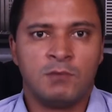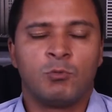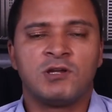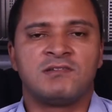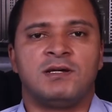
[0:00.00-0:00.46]

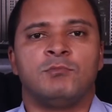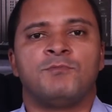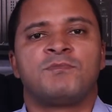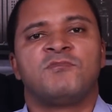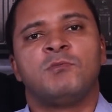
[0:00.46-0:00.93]
Por exemplo,
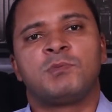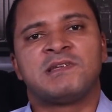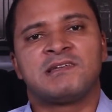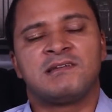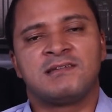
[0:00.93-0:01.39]
vamos
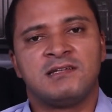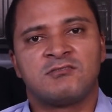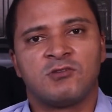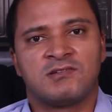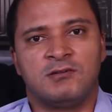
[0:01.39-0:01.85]
pensar na seguinte
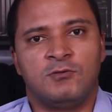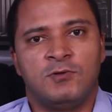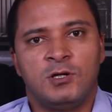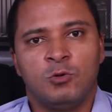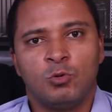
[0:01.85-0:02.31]
situação.
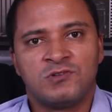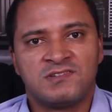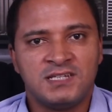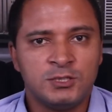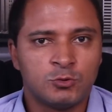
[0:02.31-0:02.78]
O
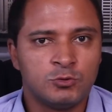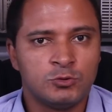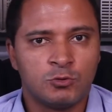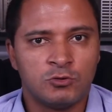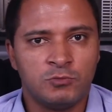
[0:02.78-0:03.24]
síndico
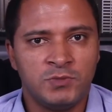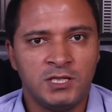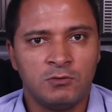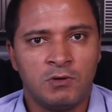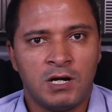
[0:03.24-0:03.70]
de um
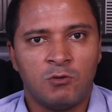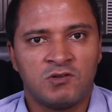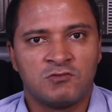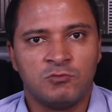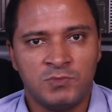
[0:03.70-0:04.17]
condomínio, ao
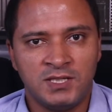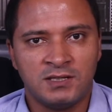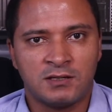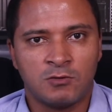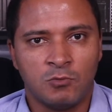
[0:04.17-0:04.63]

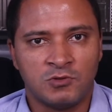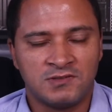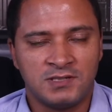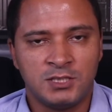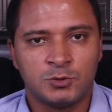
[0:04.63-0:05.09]
assumir como
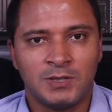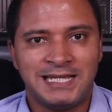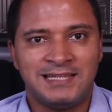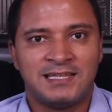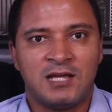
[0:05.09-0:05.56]
síndico,
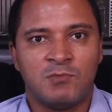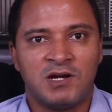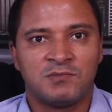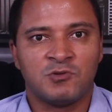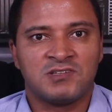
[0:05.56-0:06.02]
ele tem uma
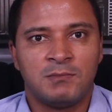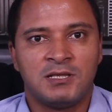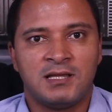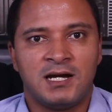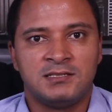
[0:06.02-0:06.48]

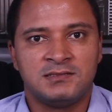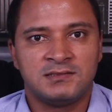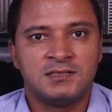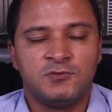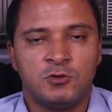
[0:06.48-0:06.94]
responsabilidade
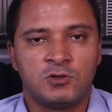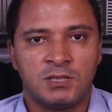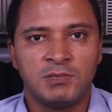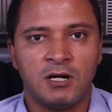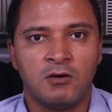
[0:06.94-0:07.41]
civil e
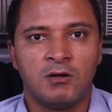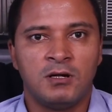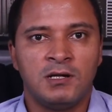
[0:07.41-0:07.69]
criminal.